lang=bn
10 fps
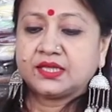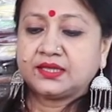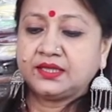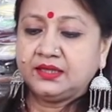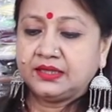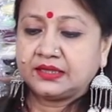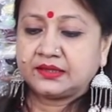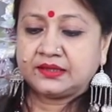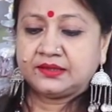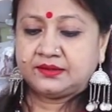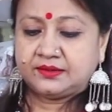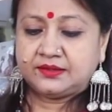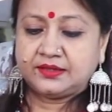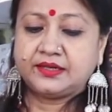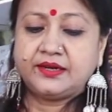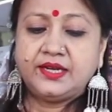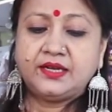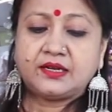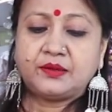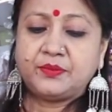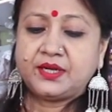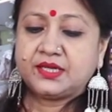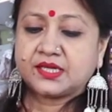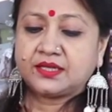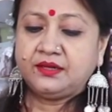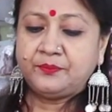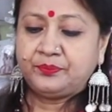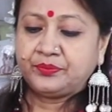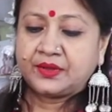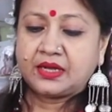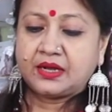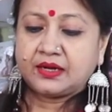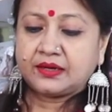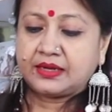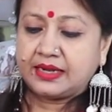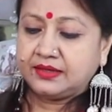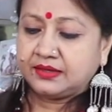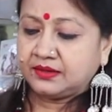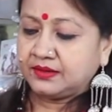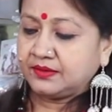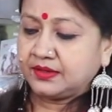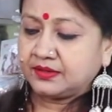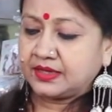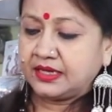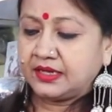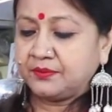সাথে একটা গ্রিন কম্বিনেশন আর এইটা এই